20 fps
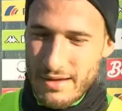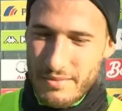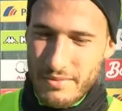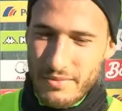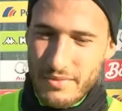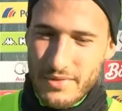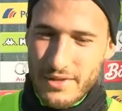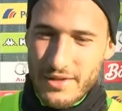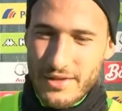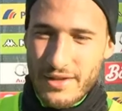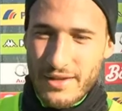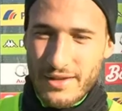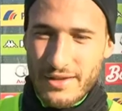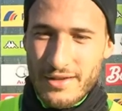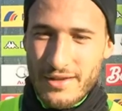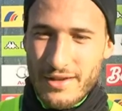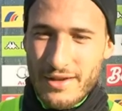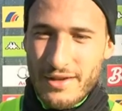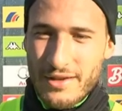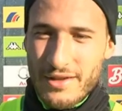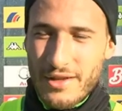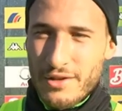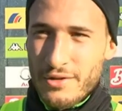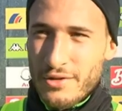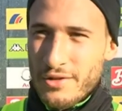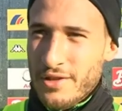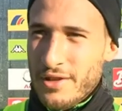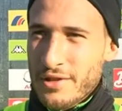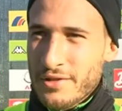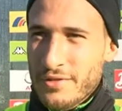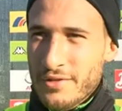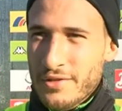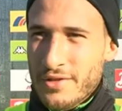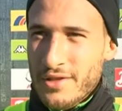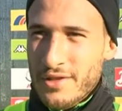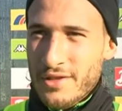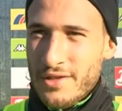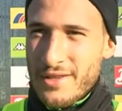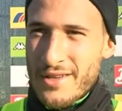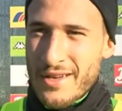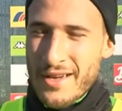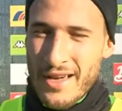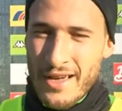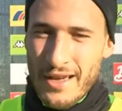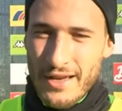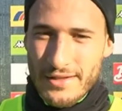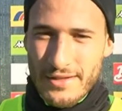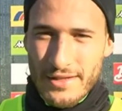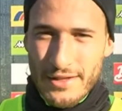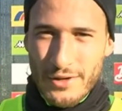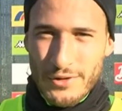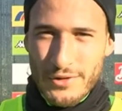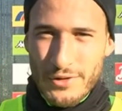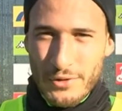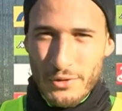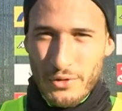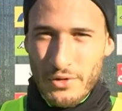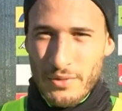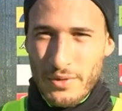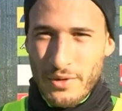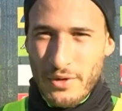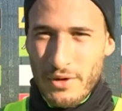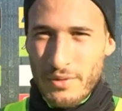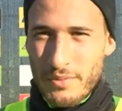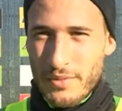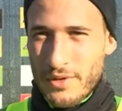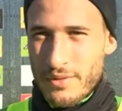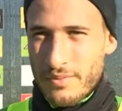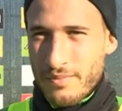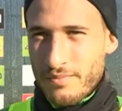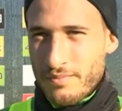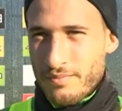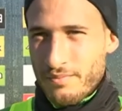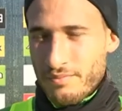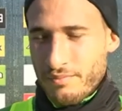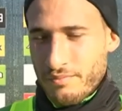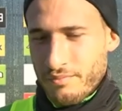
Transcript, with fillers: Ähm, ich denke, dadurch, lassen wir uns äh, jetzt nicht aus der Ruhe bekommen, ähm,